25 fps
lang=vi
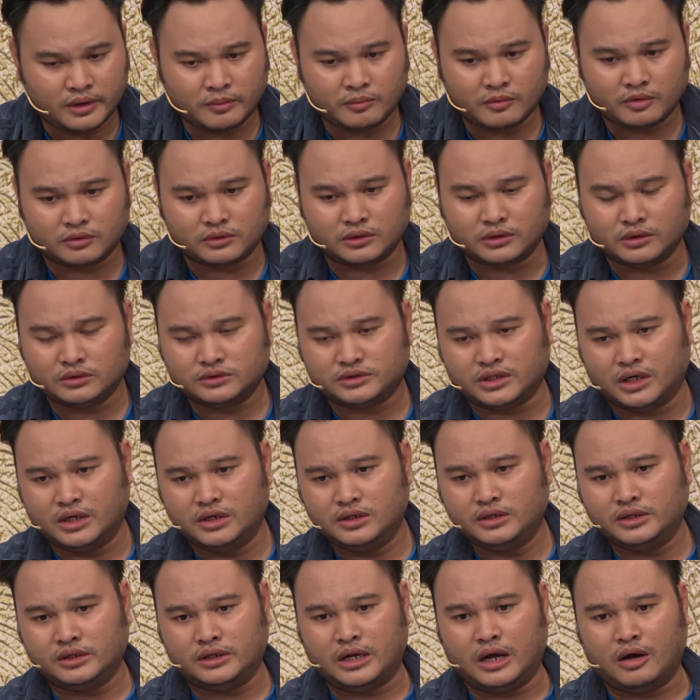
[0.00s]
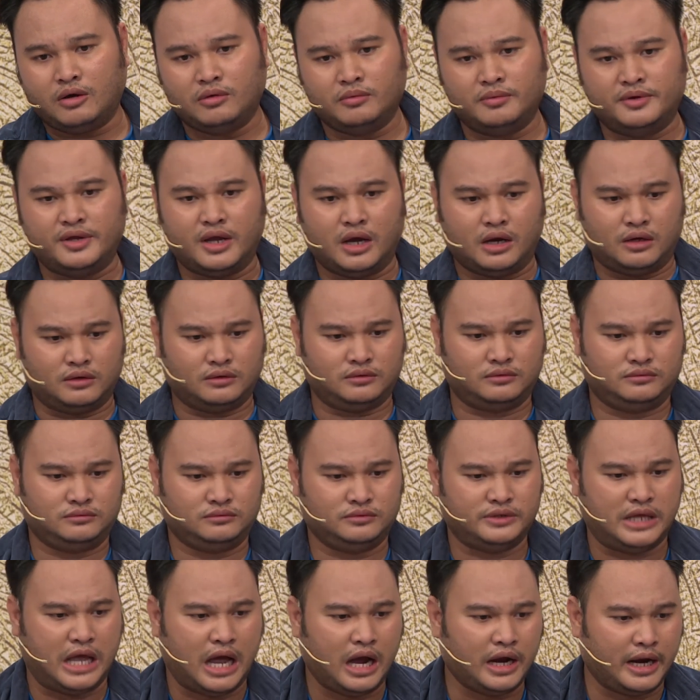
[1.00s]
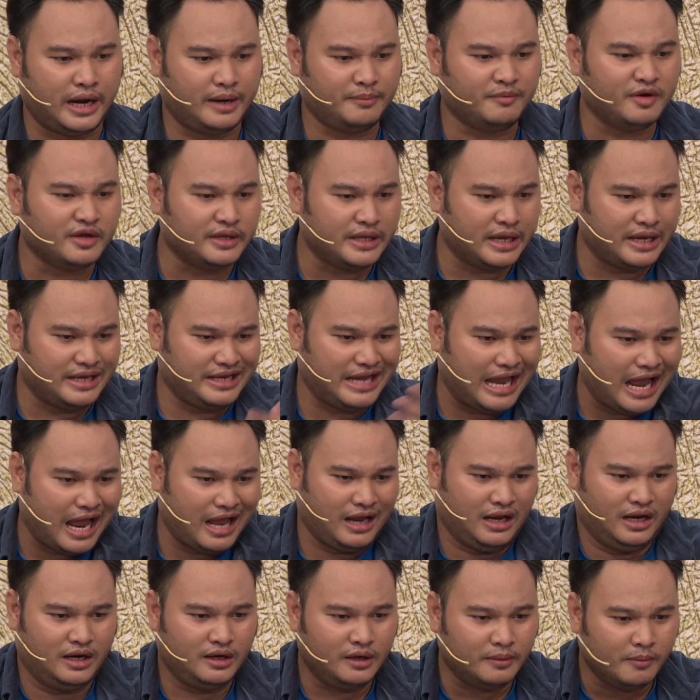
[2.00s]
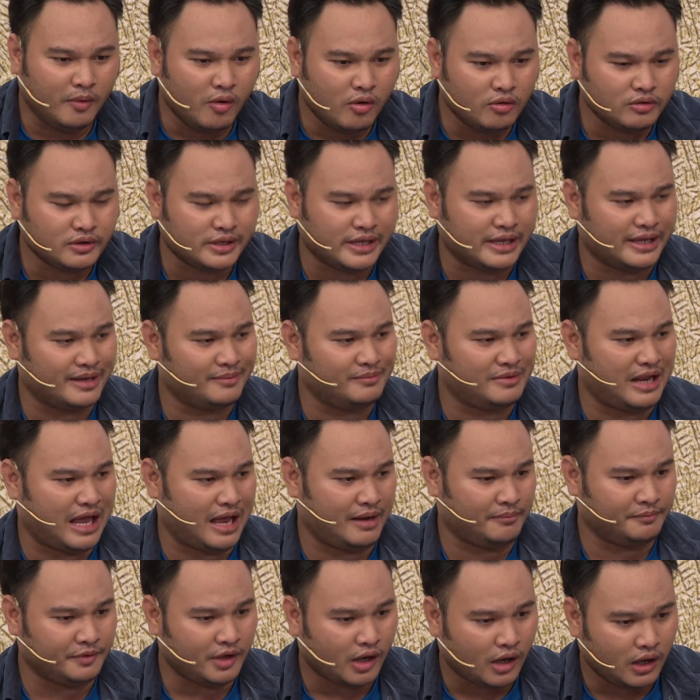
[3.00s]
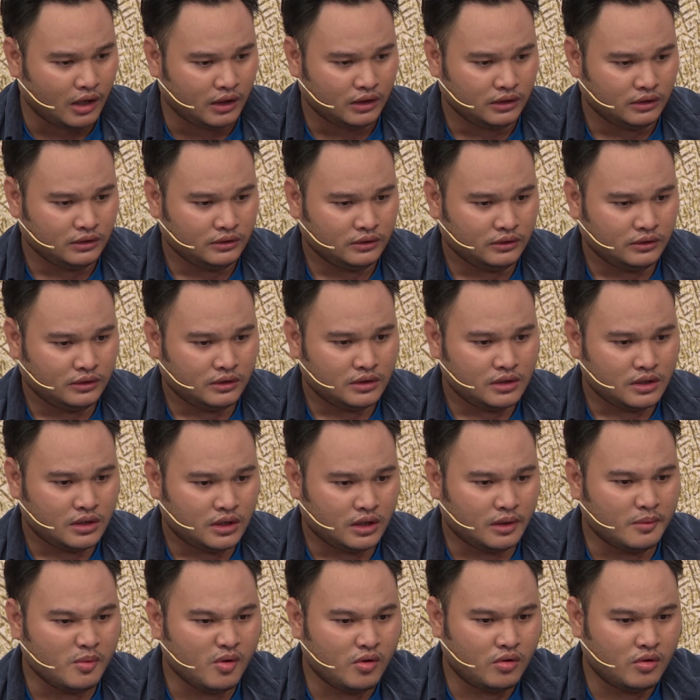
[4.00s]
em có cư xử gì đâu bây giờ vợ em nó về nhà nó muốn gì em làm đó nó